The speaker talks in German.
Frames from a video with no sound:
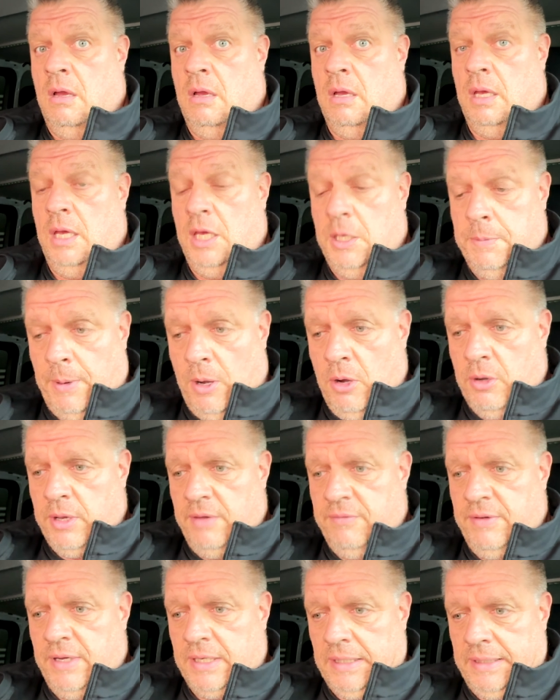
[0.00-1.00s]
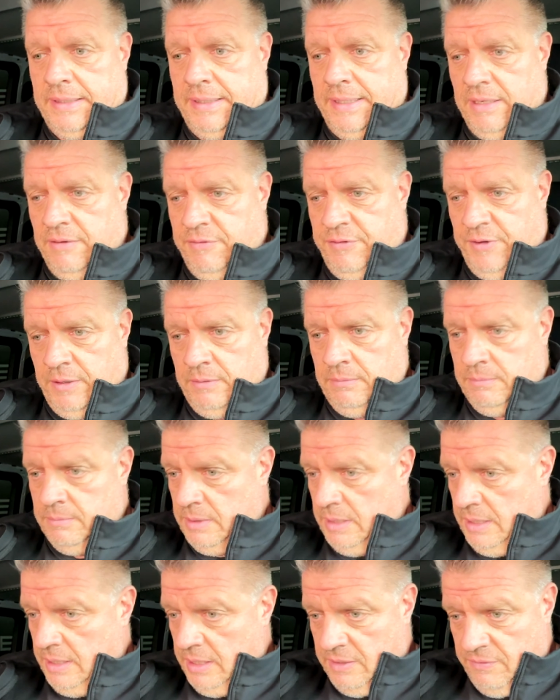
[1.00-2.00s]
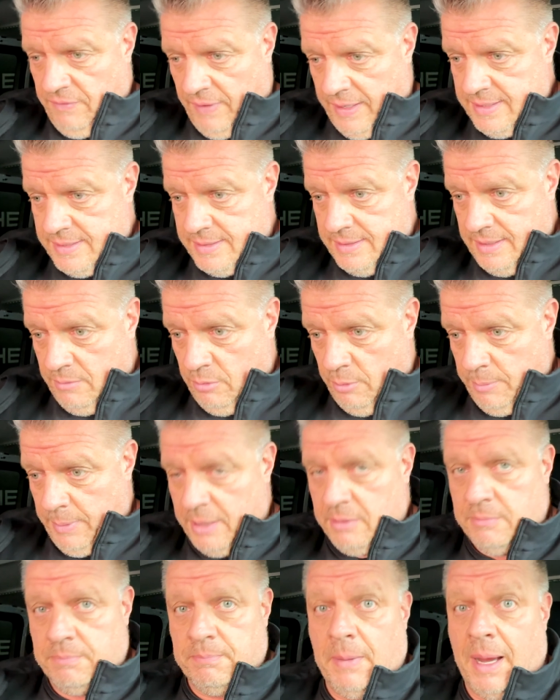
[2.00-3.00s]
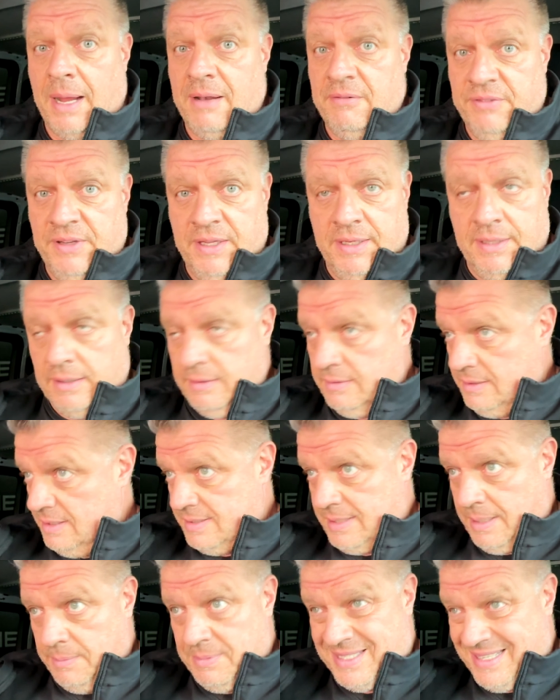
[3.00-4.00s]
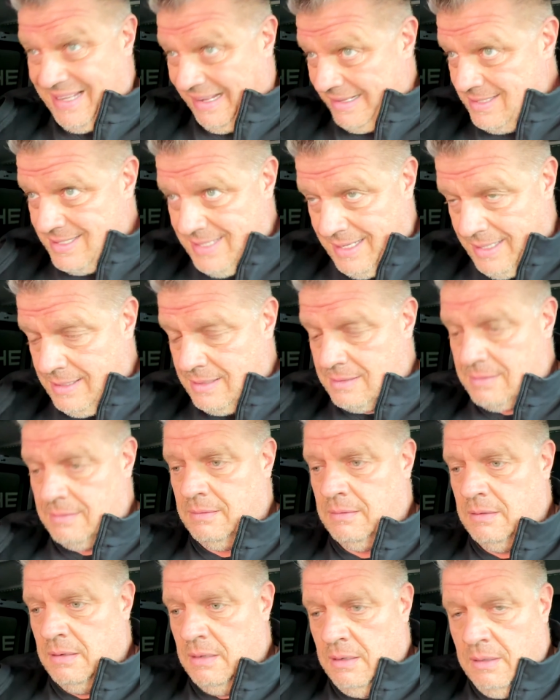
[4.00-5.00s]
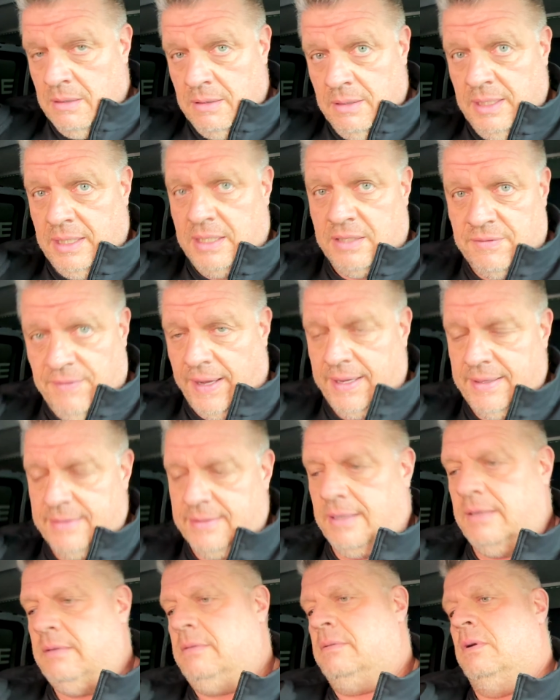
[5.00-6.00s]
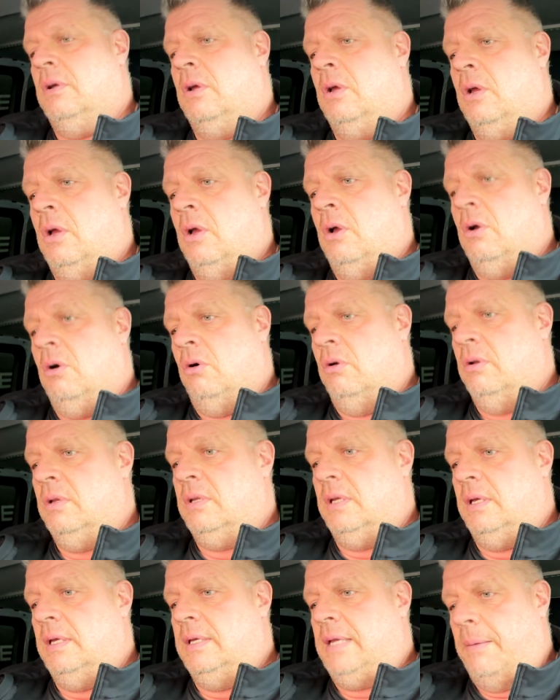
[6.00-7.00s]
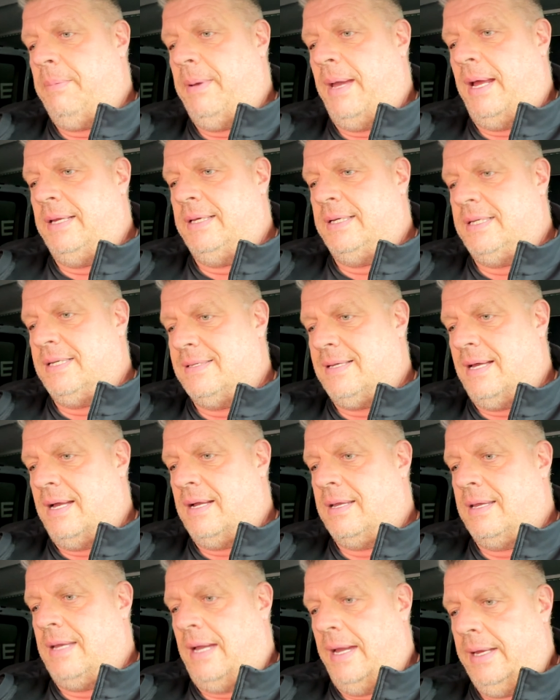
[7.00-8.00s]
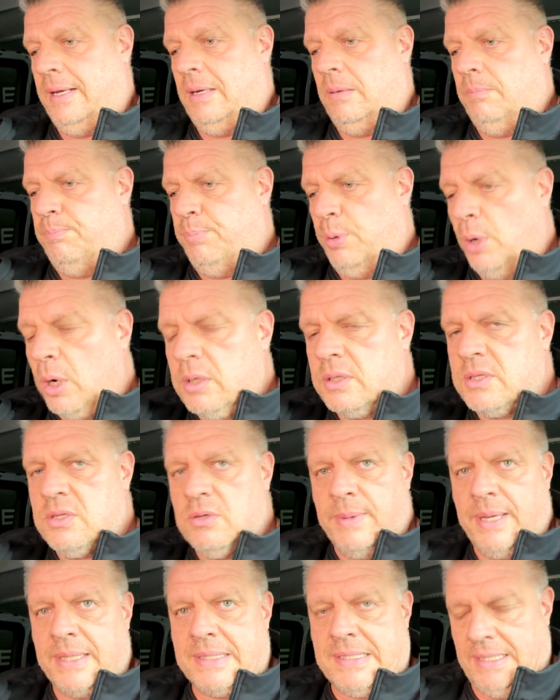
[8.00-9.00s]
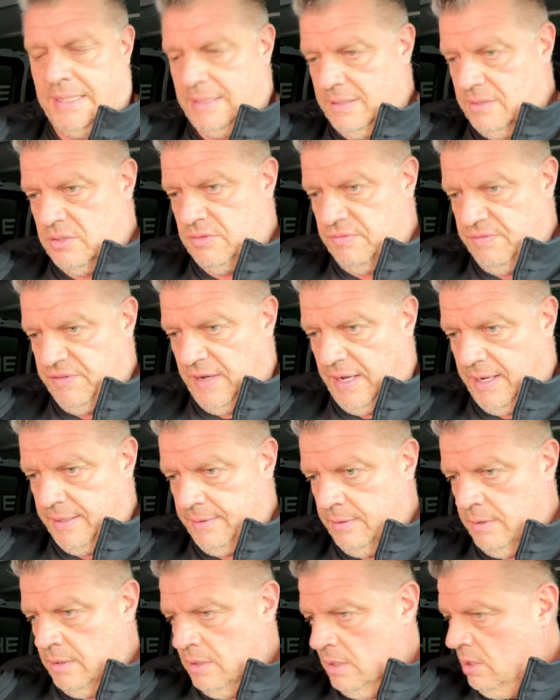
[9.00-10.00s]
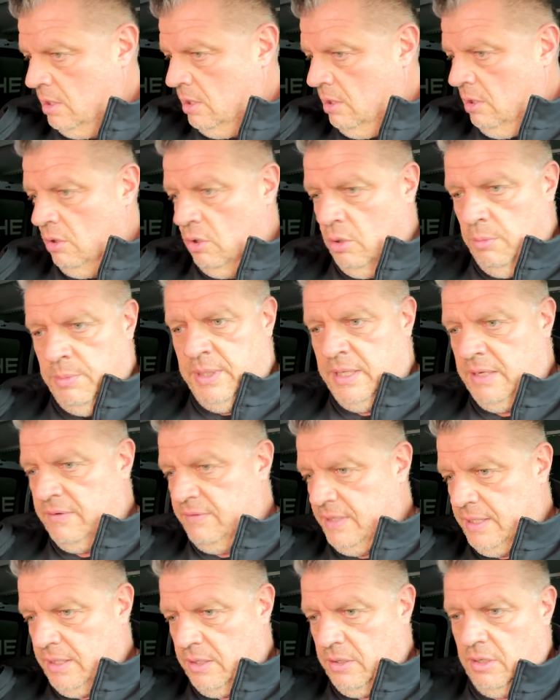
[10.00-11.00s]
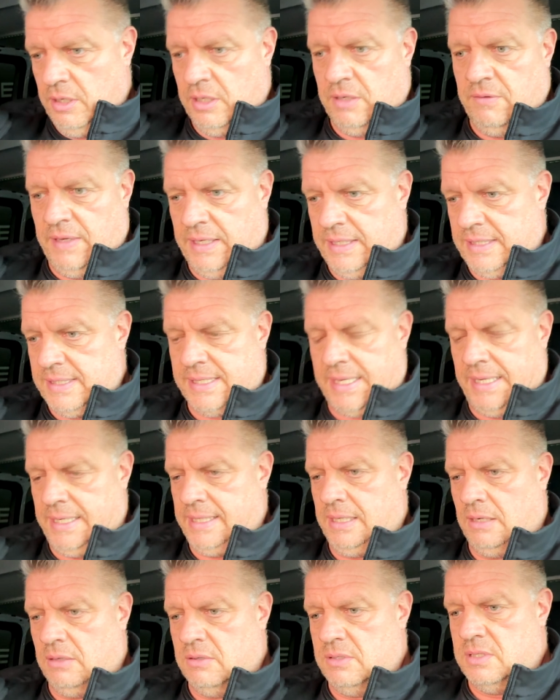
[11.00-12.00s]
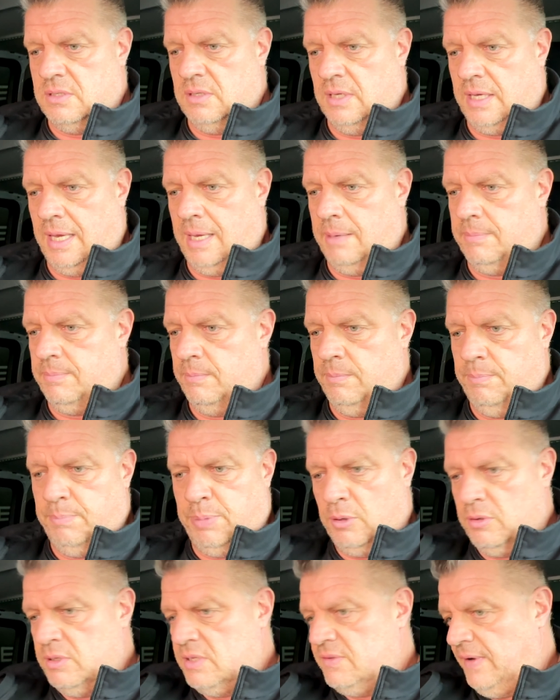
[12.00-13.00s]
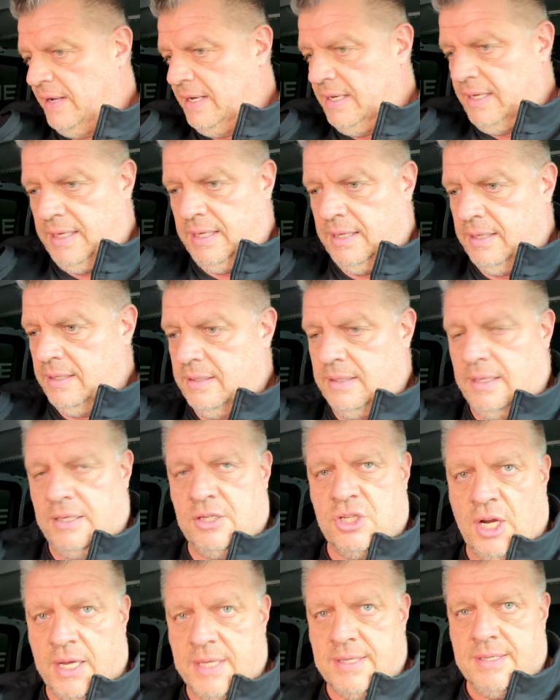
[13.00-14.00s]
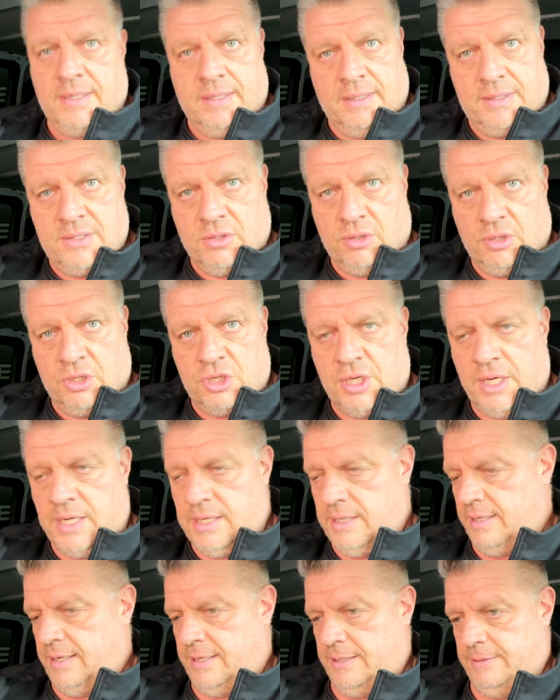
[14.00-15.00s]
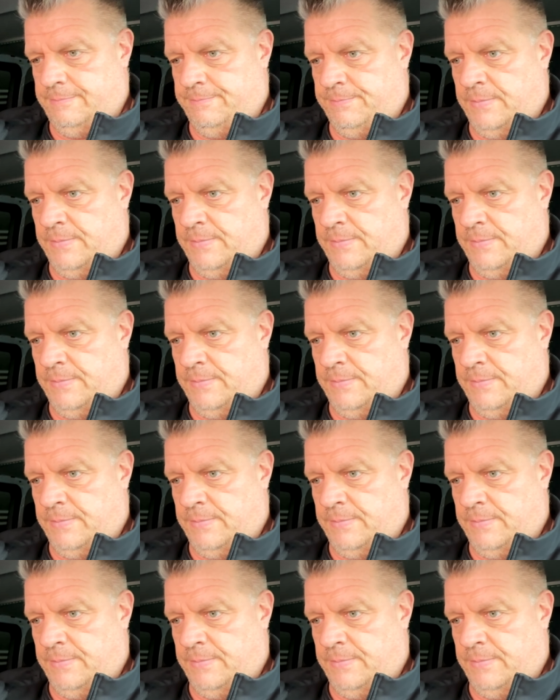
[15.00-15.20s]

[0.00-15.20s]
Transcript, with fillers: Ich brauche hier wirklich Hilfe. Ich weiß im Moment mal wieder, das gibt's ganz selten, nicht weiter. Und ich habe ehrlich gesagt keinen Bock, zu Mercedes zu fahren um hier wieder irgendwelches Geld auszugeben, bloß weil ich den Scheiß hier nicht zurückstellen kann.